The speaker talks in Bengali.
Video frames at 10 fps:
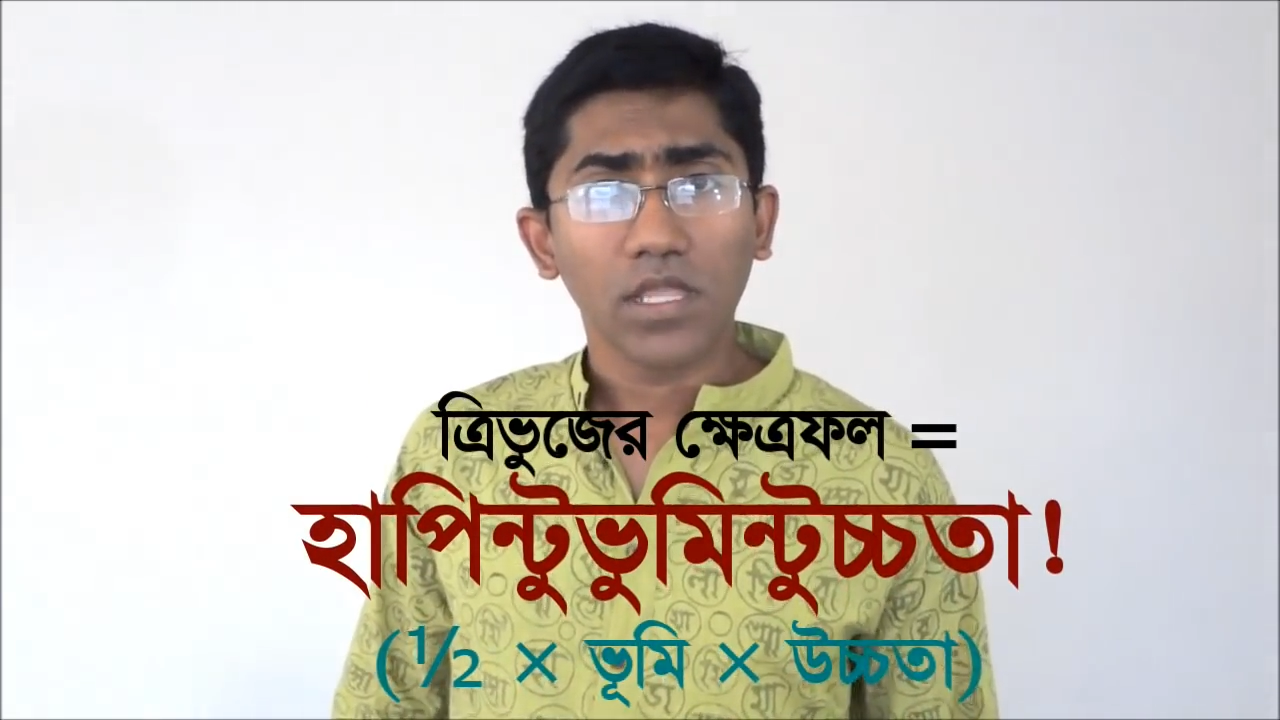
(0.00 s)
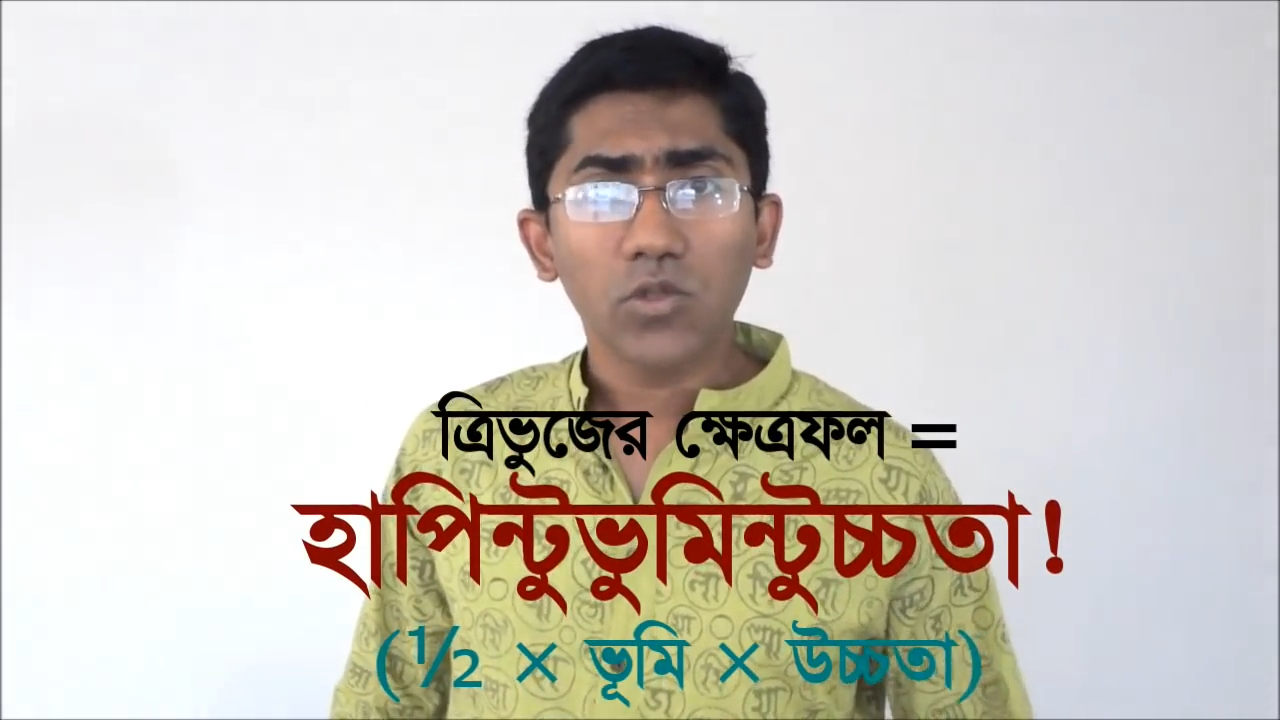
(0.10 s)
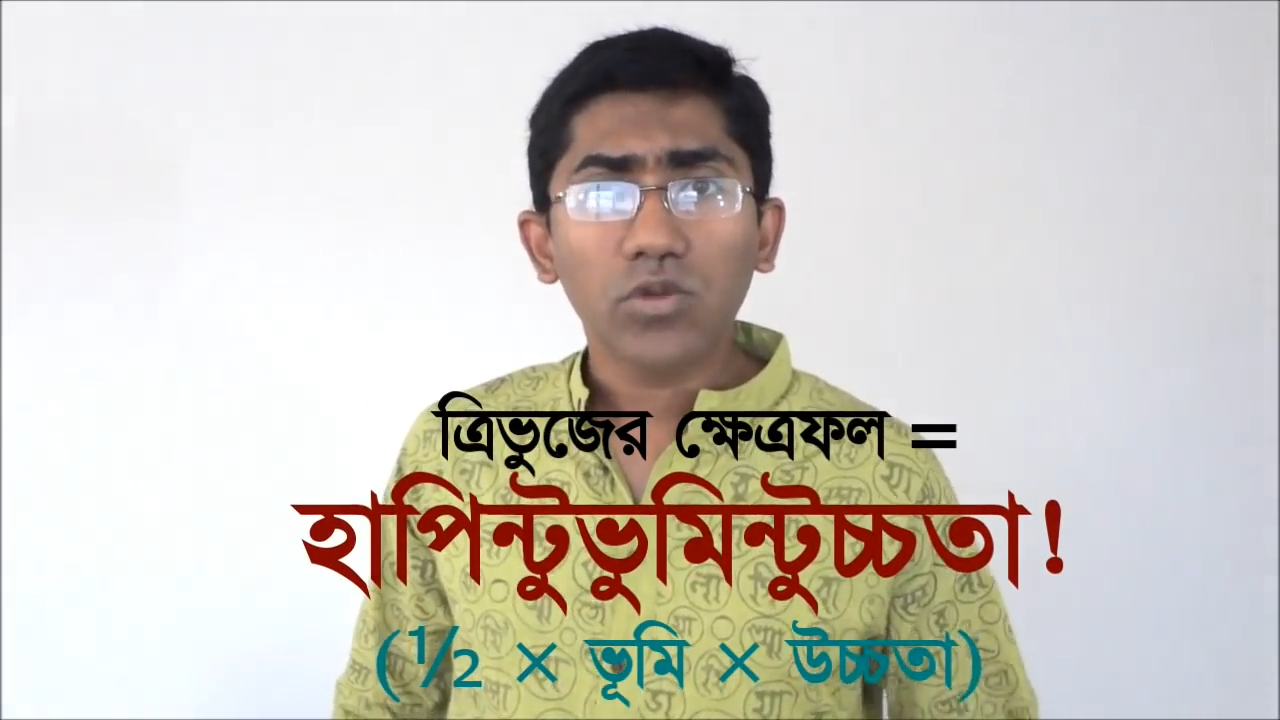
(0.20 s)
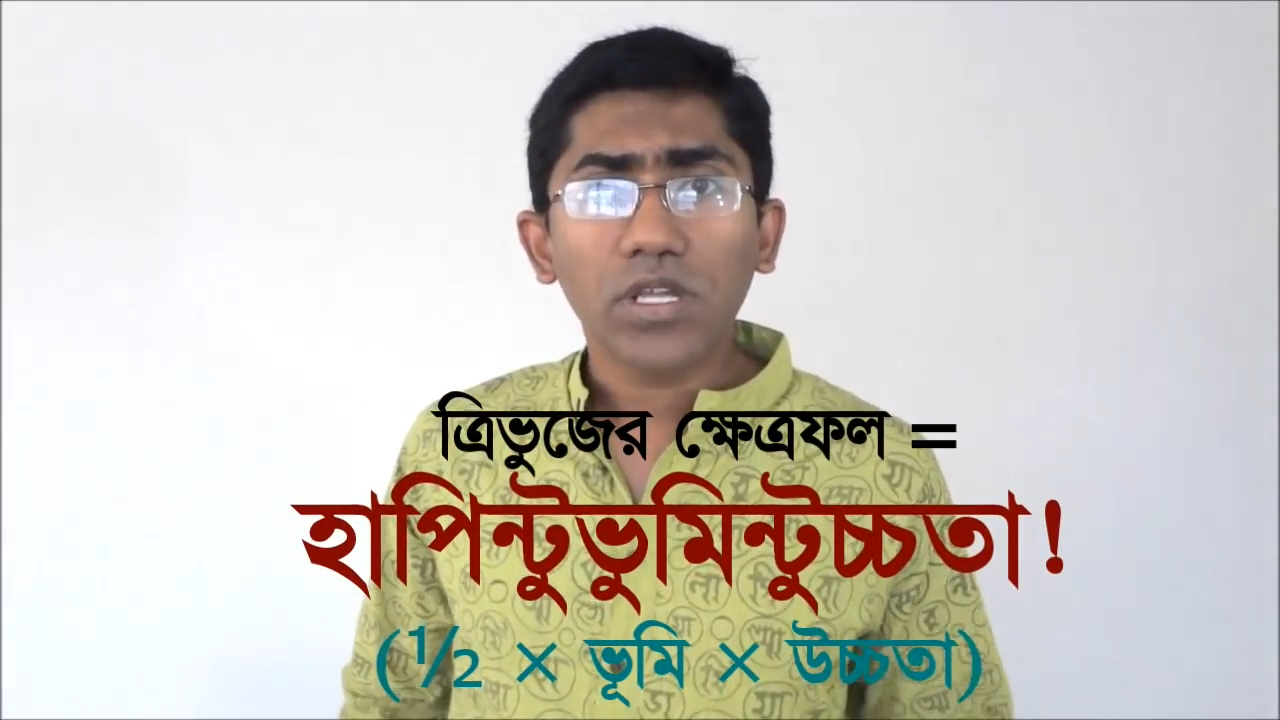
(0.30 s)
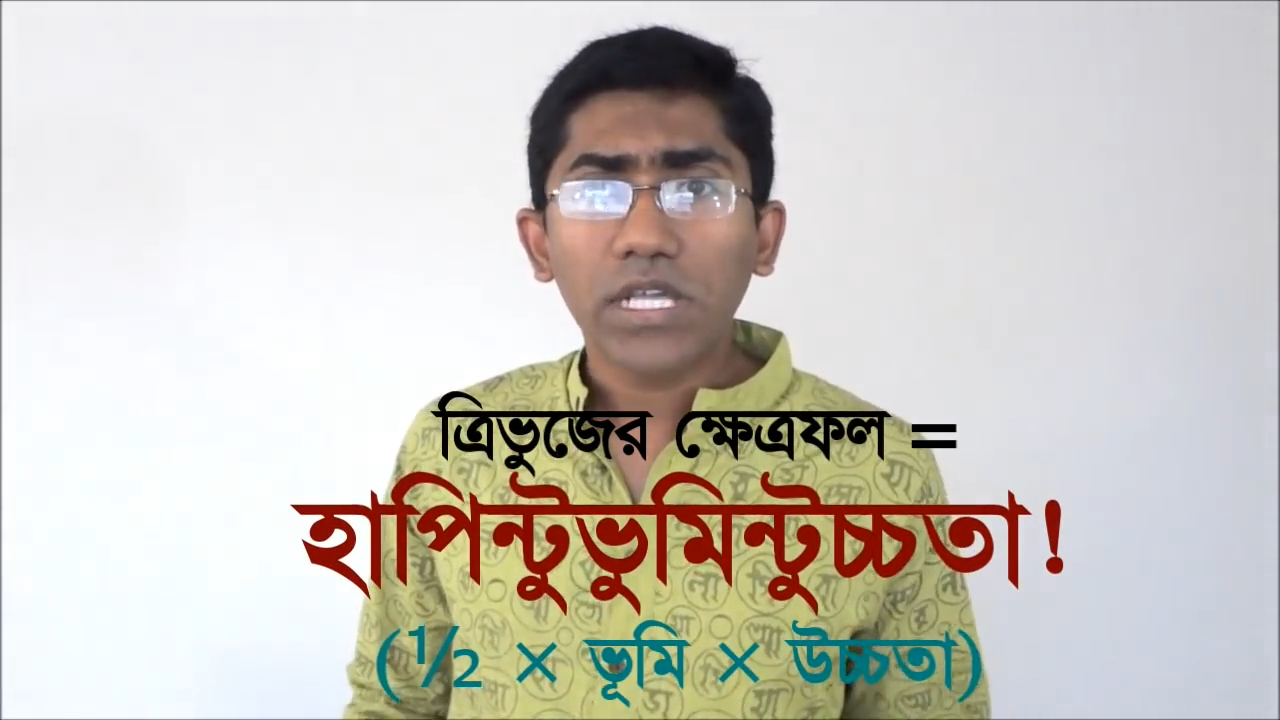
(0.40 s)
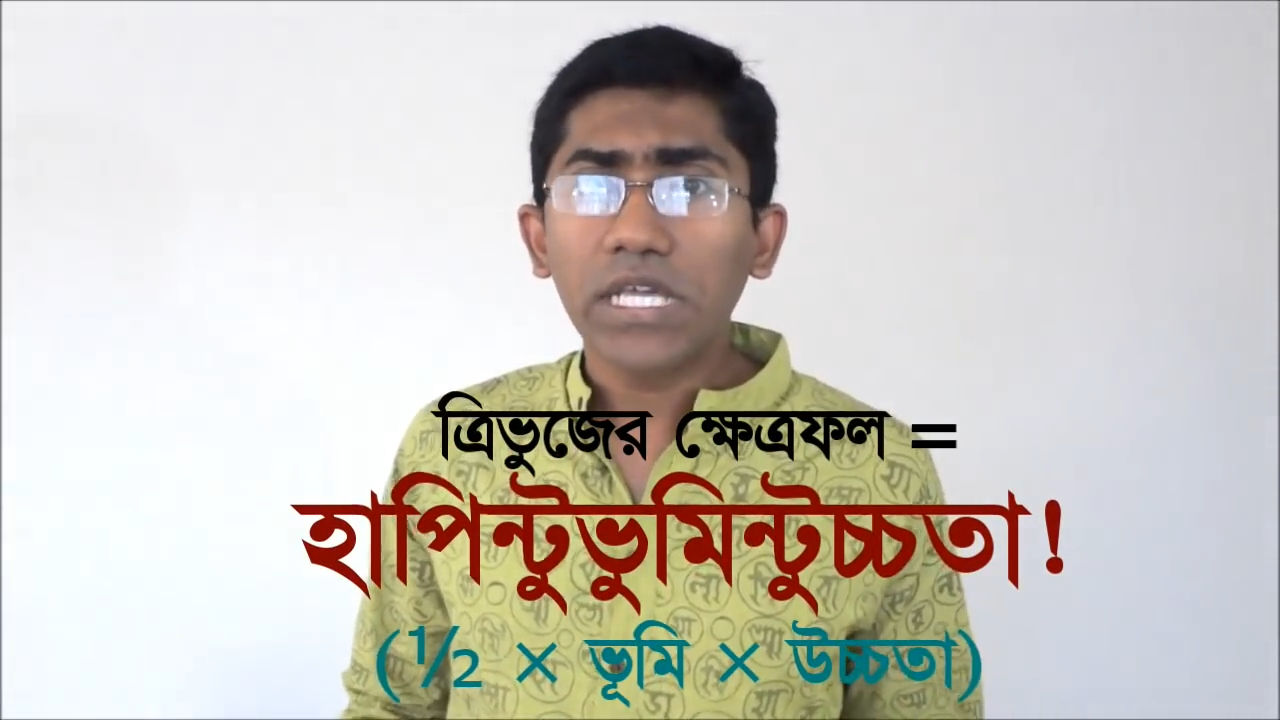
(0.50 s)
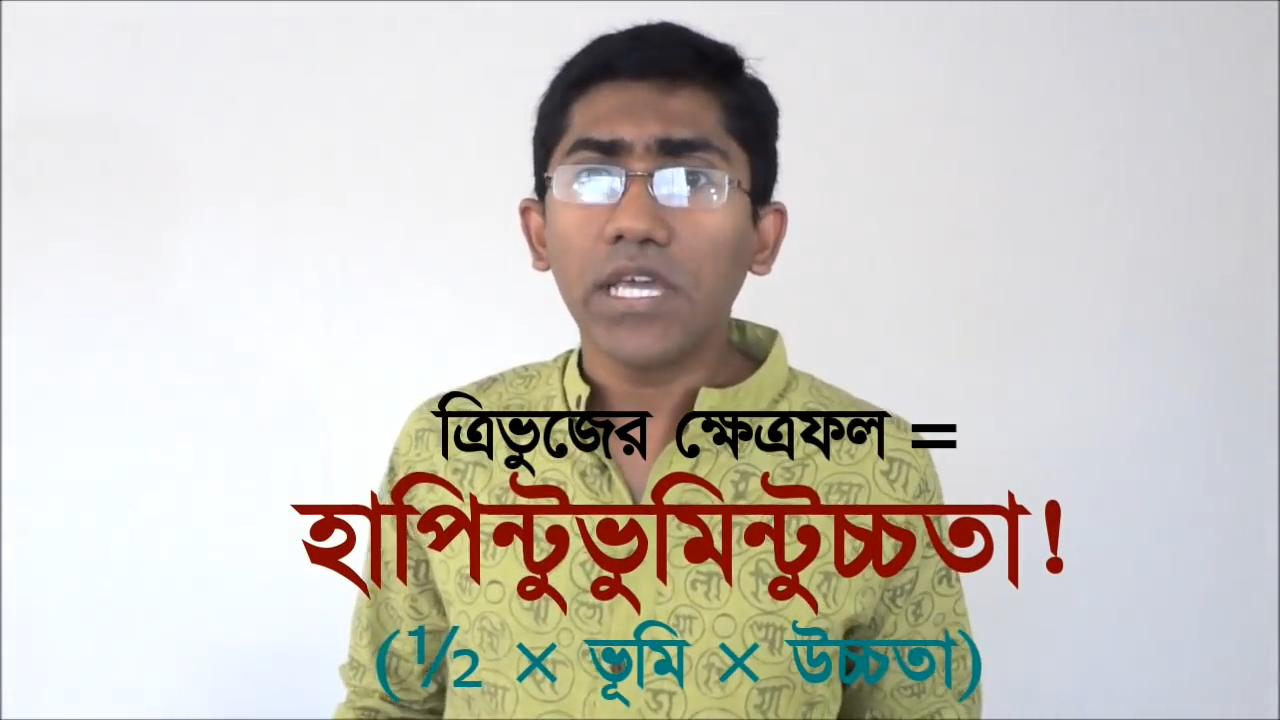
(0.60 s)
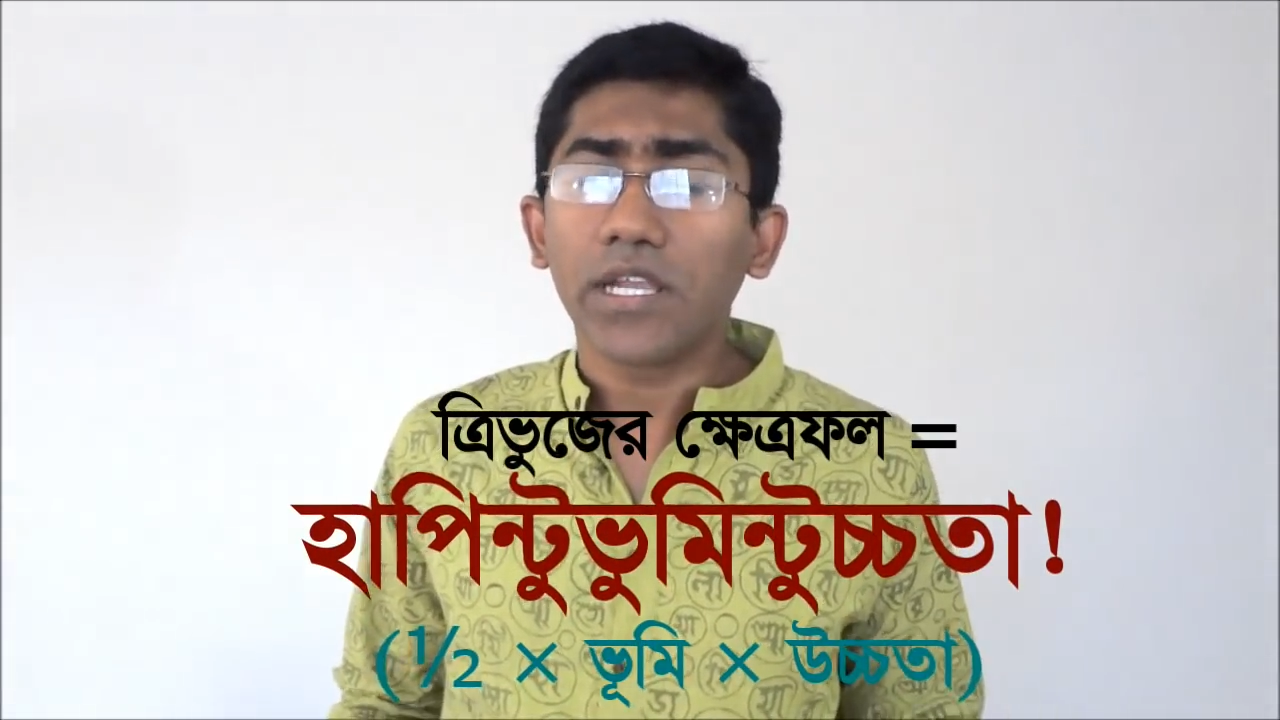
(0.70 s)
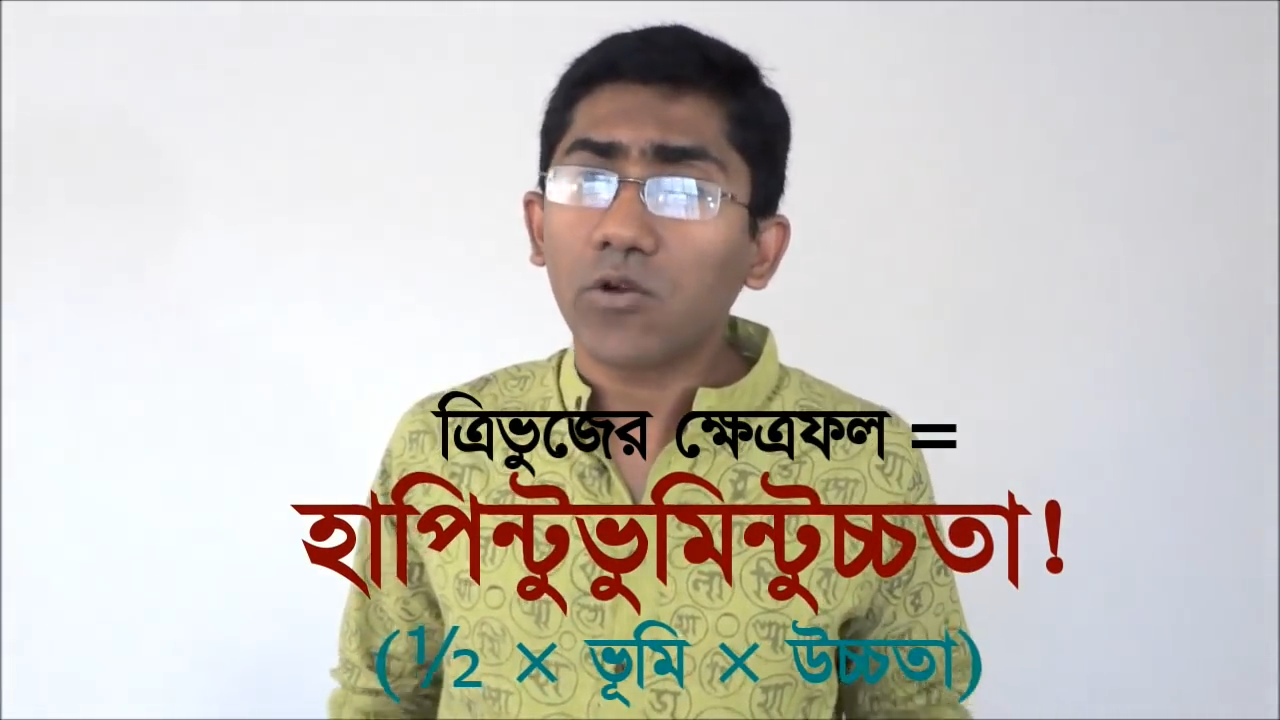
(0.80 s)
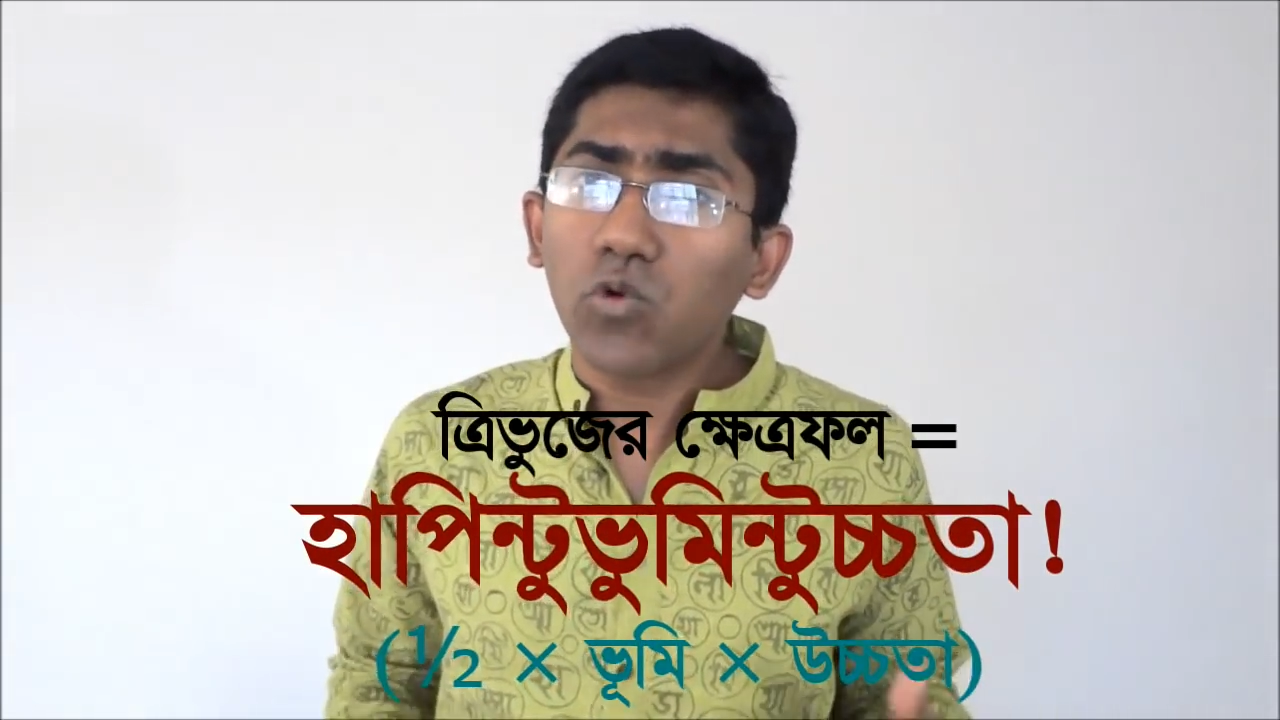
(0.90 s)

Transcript: কিন্তু এটা কি এর